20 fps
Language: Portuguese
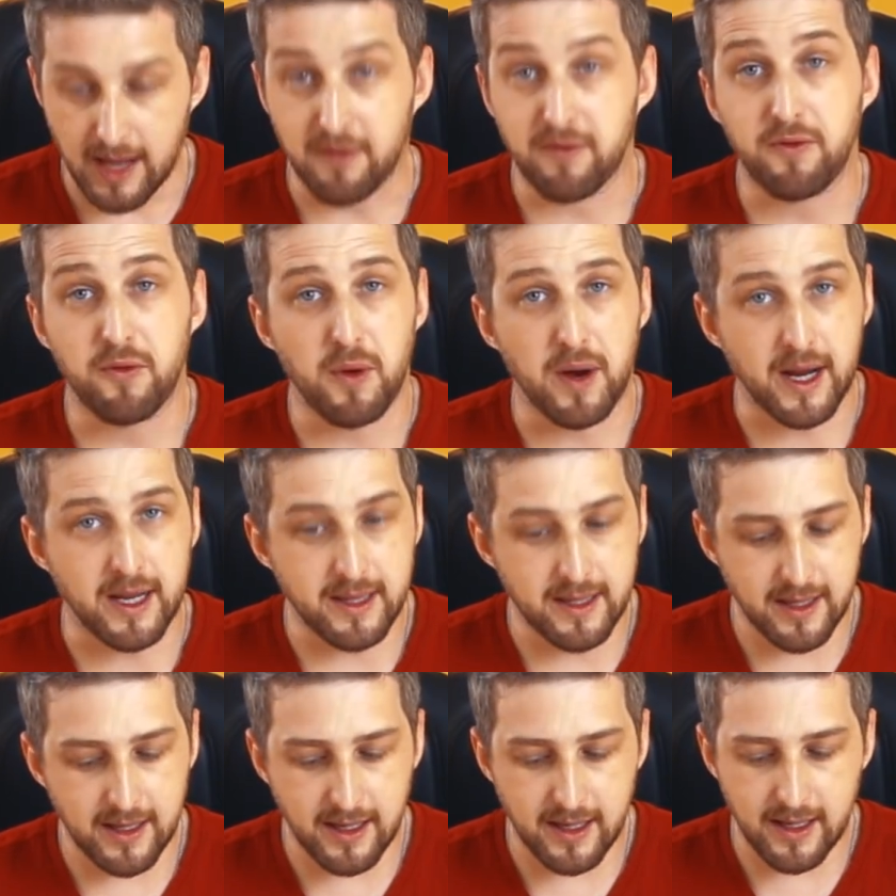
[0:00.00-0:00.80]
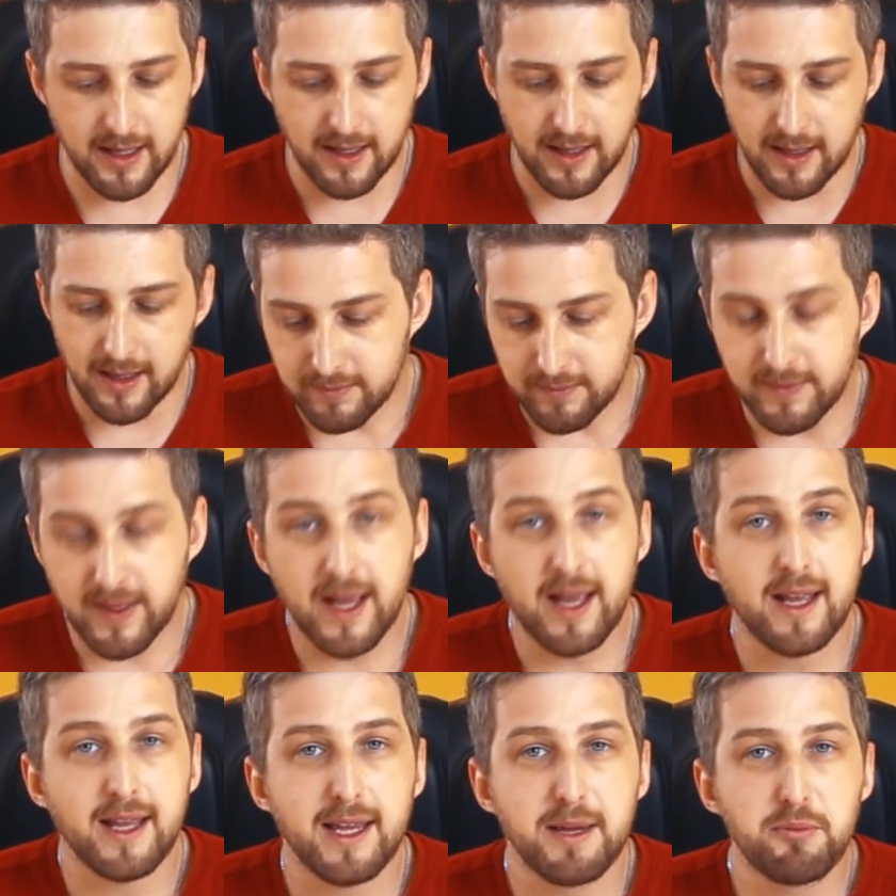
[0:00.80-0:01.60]
é Full HD,
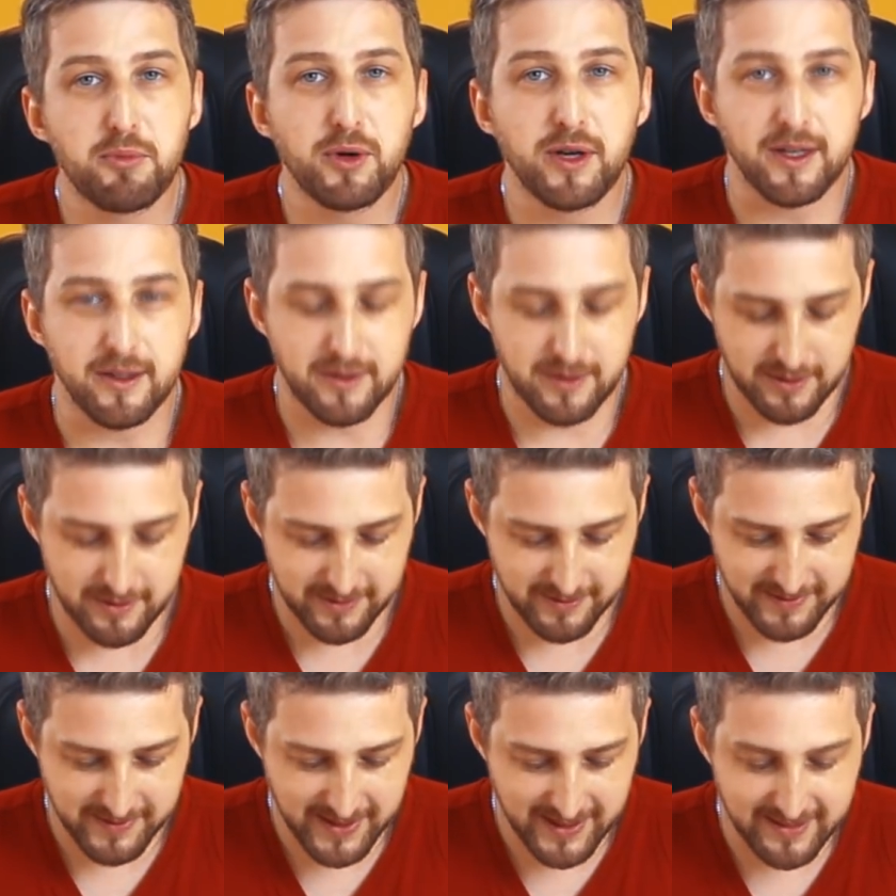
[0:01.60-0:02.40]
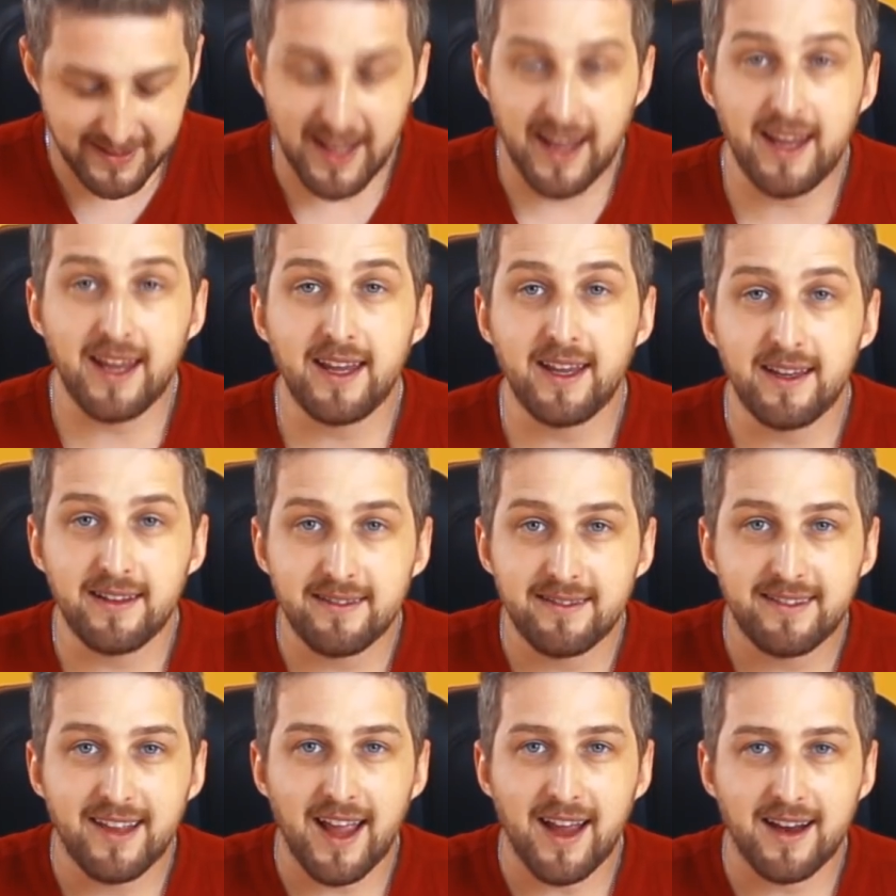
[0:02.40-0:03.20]
né? E bonito E
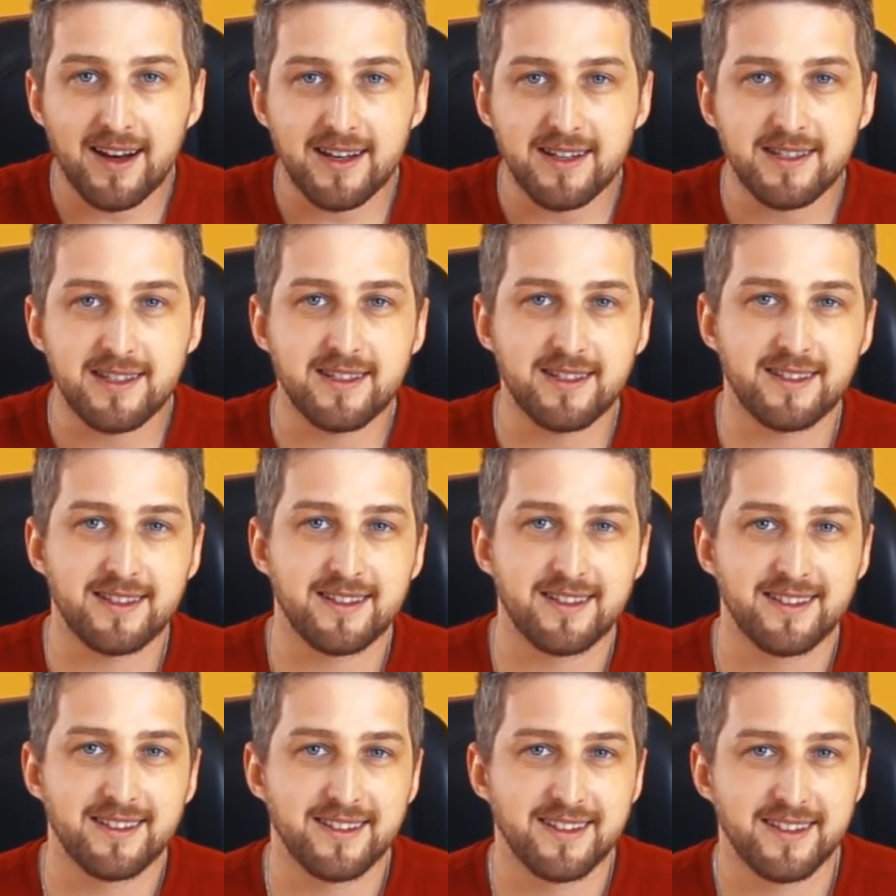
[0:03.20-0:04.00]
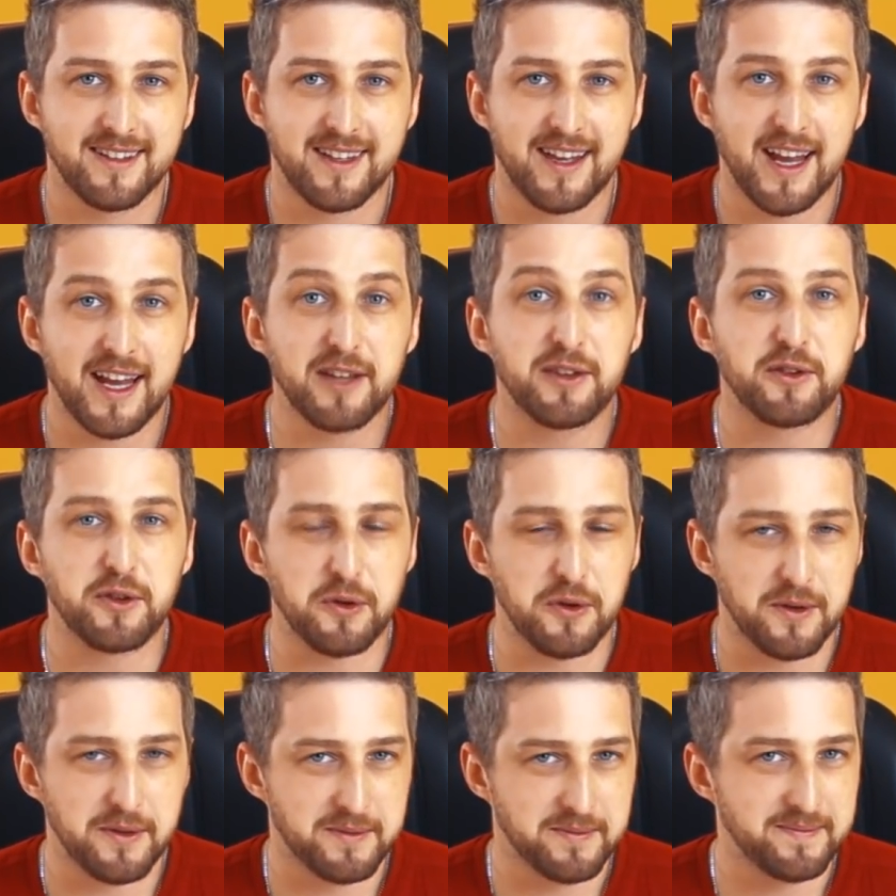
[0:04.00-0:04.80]
tem teclas retrô.